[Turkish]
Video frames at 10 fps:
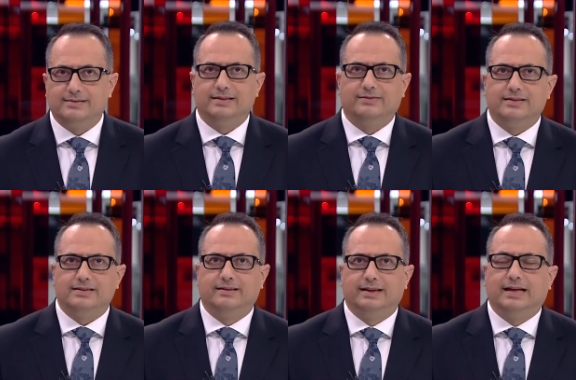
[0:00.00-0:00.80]

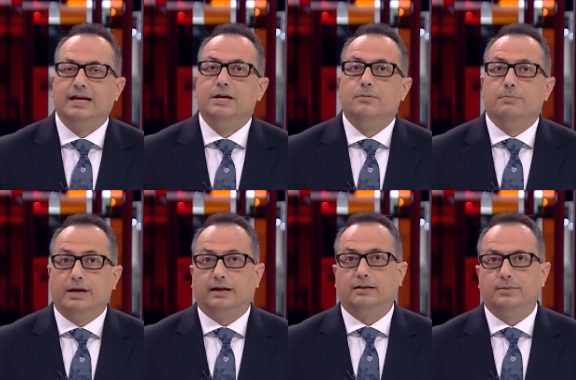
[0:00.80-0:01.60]
Zirvesi'nde.
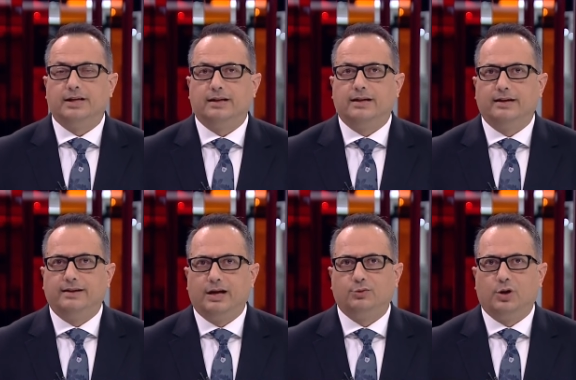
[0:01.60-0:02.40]
Merakla beklenen
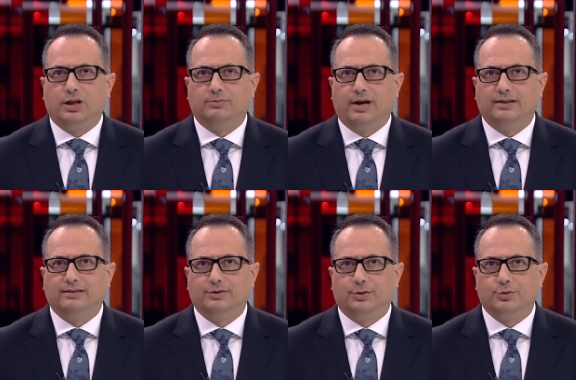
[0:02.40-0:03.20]

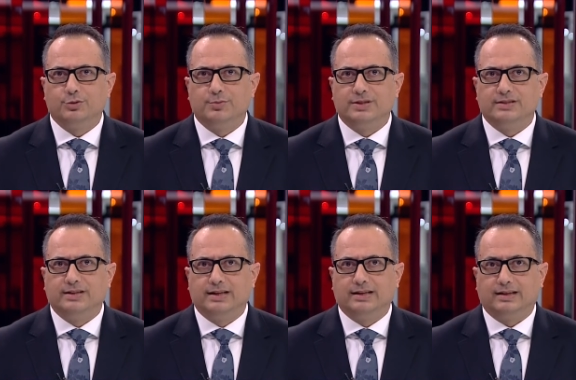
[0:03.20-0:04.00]
Erdoğan-Biden
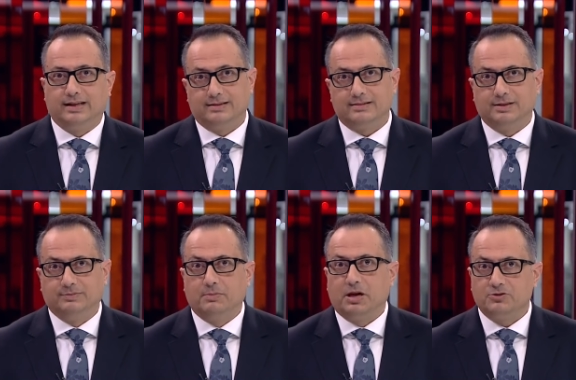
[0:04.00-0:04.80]
görüşmesine geri
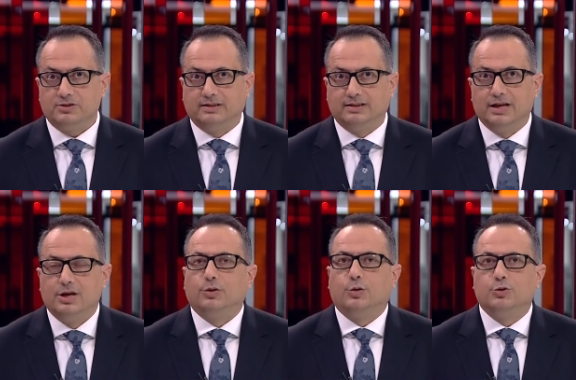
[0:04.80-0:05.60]
sayımda başladı.
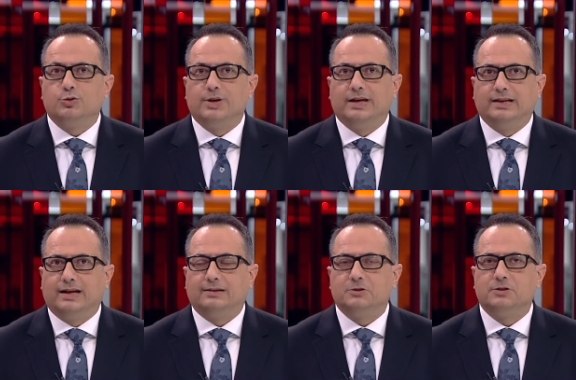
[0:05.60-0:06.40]
Görüşmeye
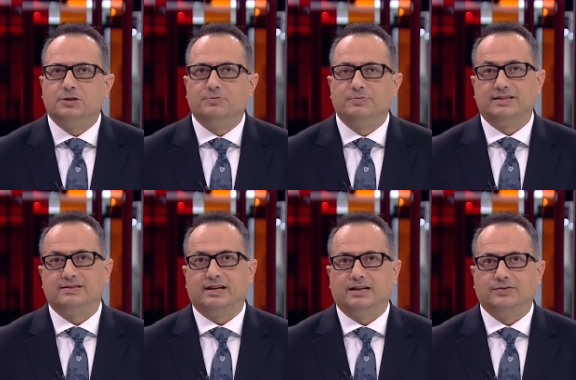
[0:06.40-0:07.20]
yaklaşık bir
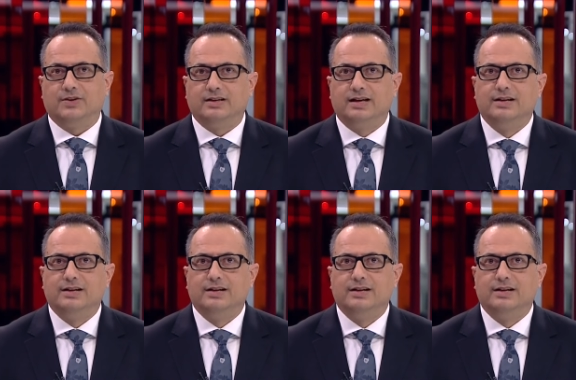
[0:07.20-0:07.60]
saat var.